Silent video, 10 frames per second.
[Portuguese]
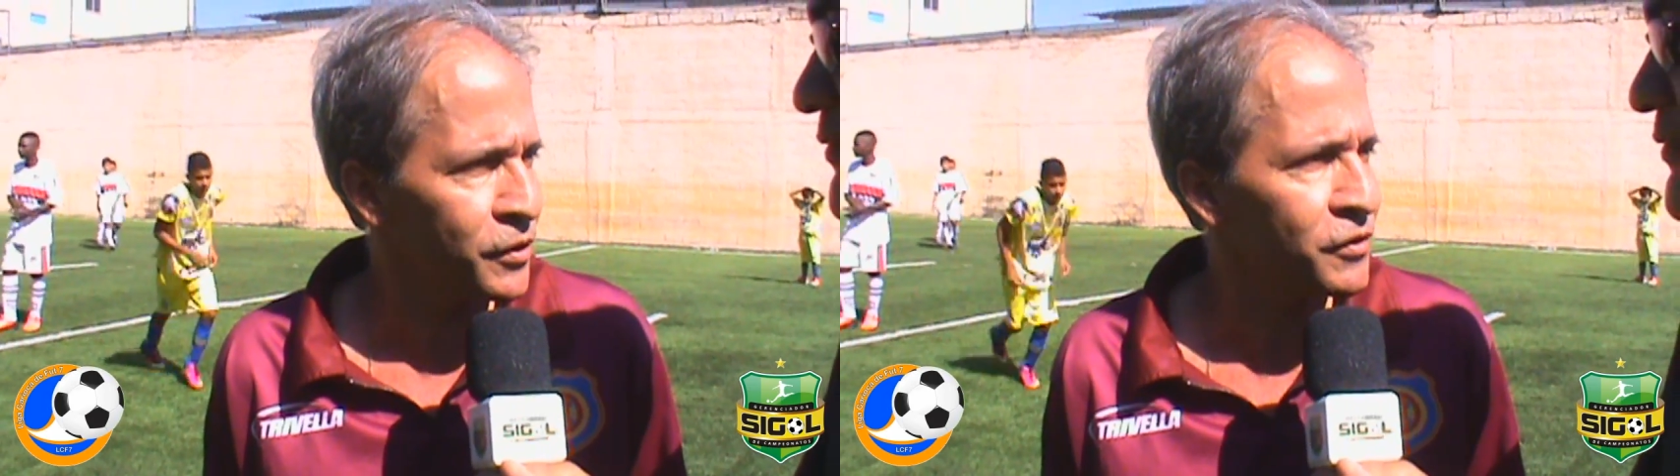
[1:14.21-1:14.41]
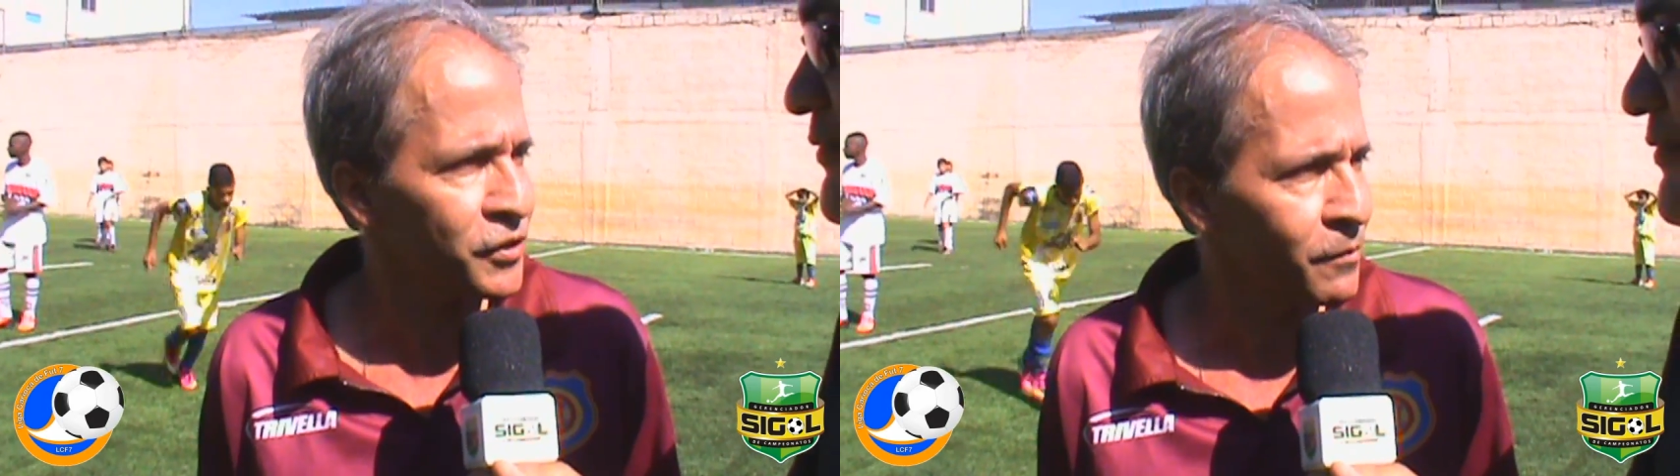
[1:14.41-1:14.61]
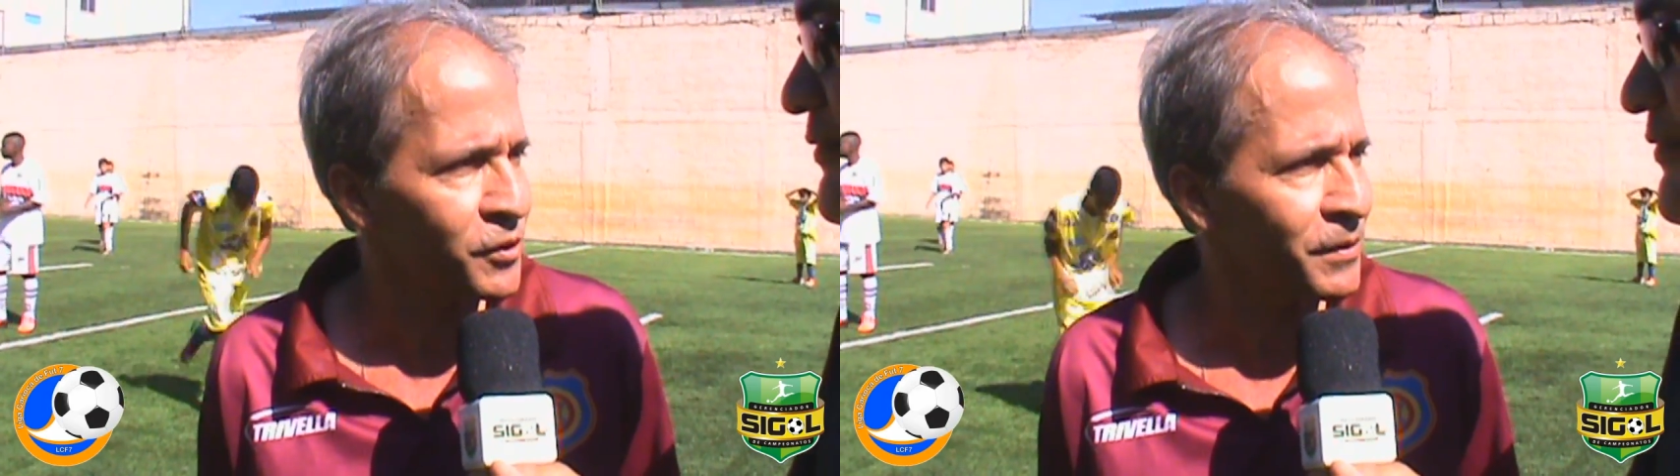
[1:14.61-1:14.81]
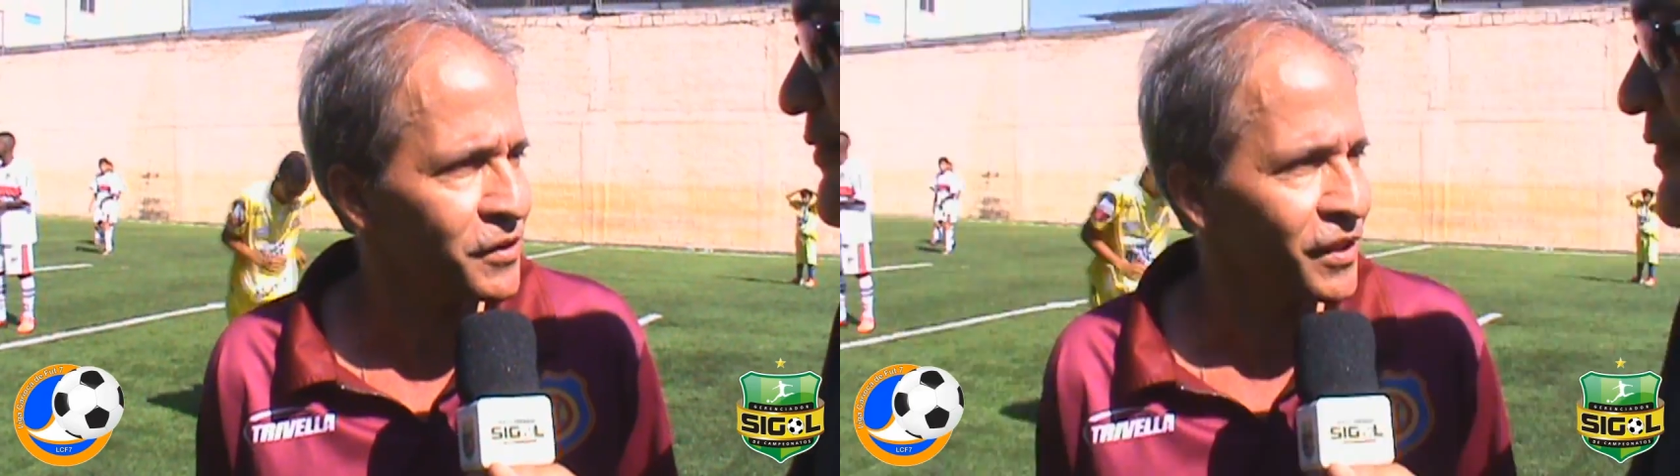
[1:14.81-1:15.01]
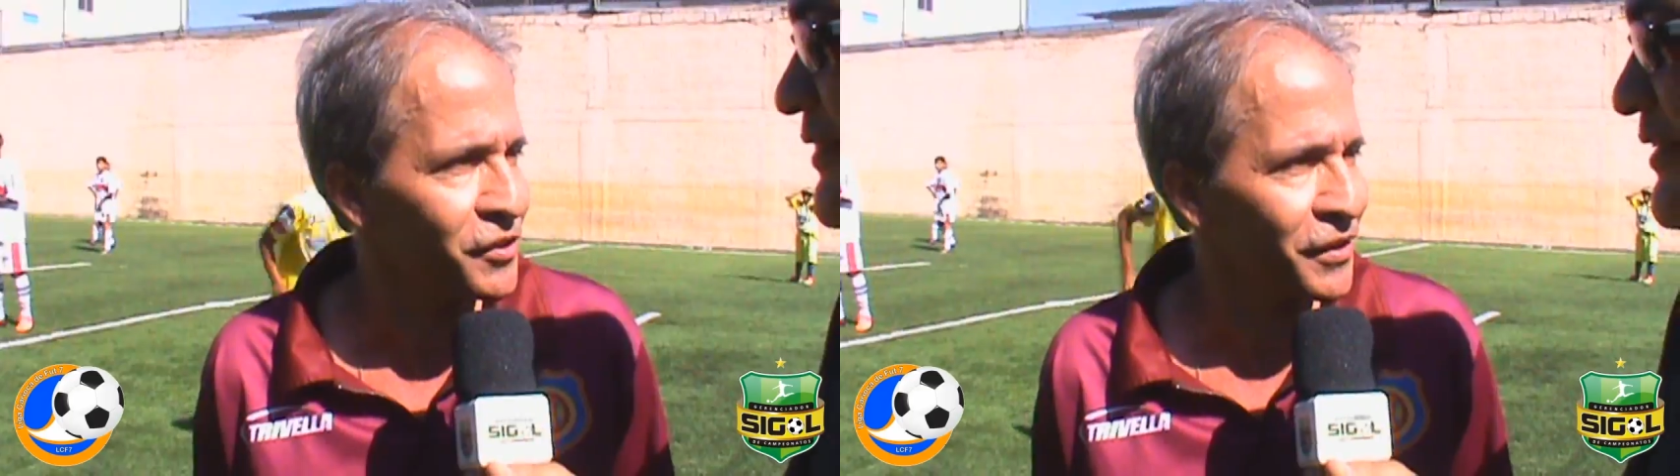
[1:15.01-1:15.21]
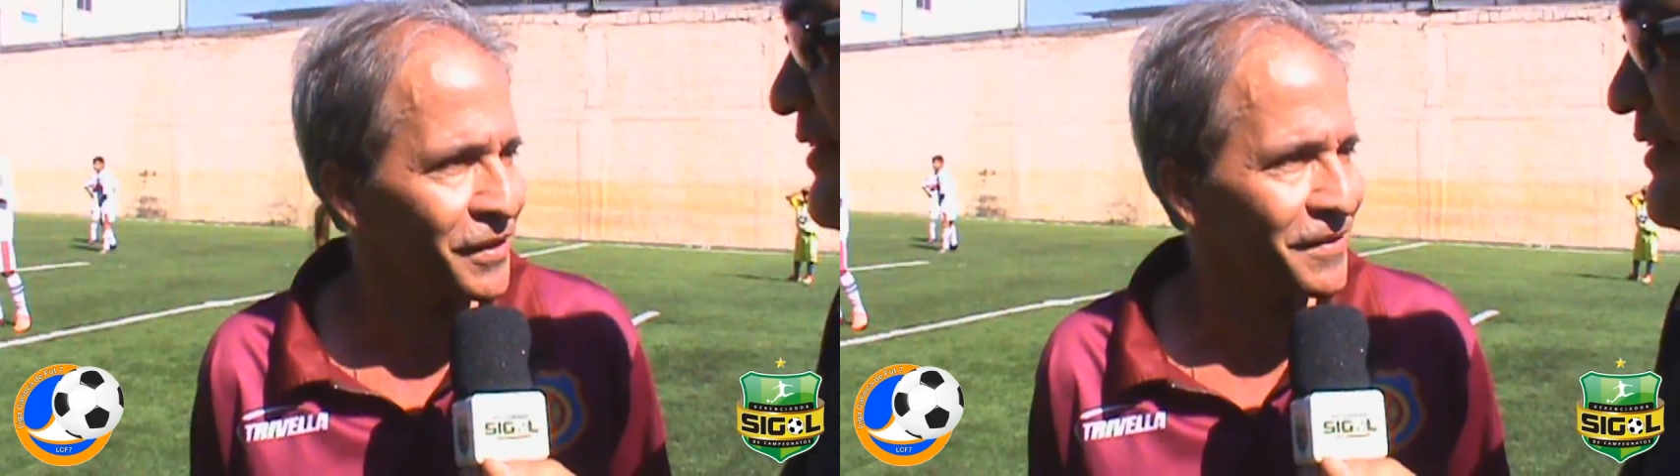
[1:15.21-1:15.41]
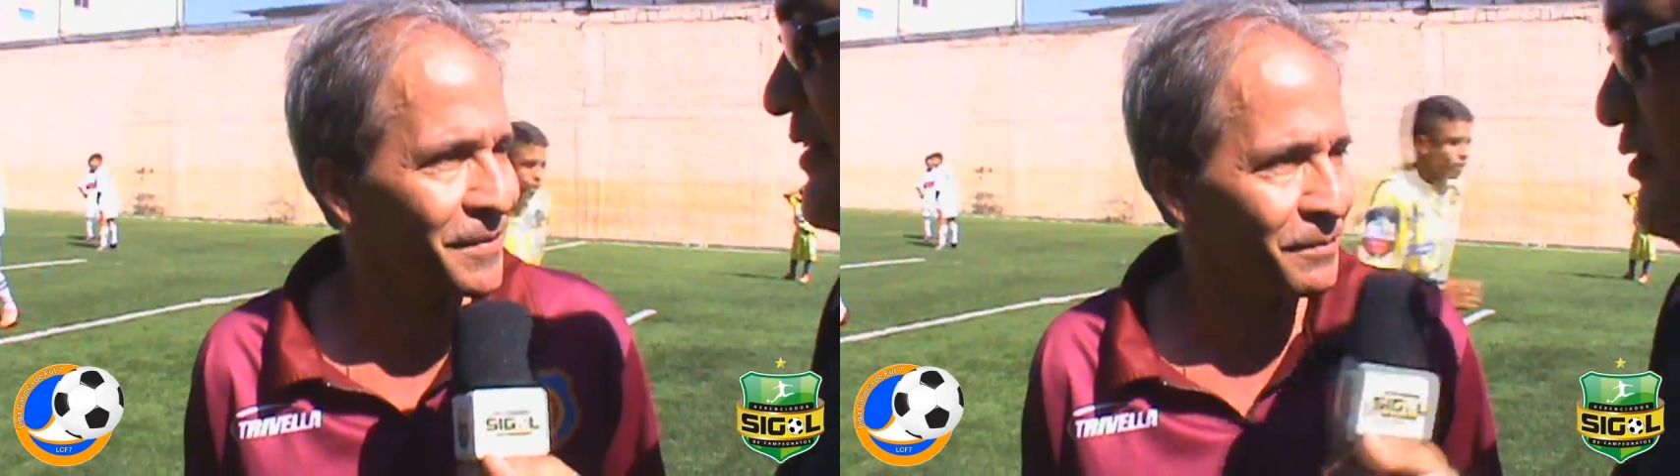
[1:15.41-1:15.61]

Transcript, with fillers: por isso estamos presentes aqui.